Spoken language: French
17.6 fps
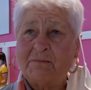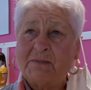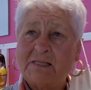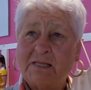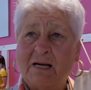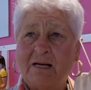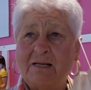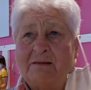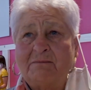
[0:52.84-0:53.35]
la
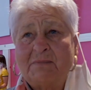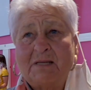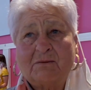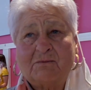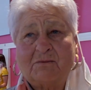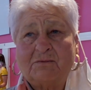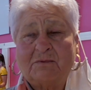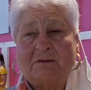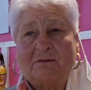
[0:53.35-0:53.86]
médaille, bien
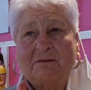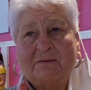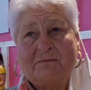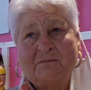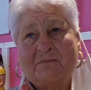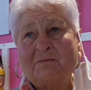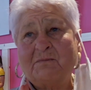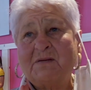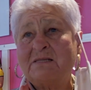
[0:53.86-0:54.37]
content
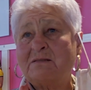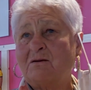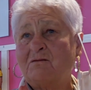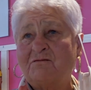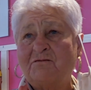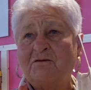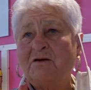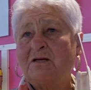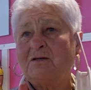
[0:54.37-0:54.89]
pour mes
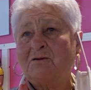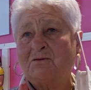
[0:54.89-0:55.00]
enfants et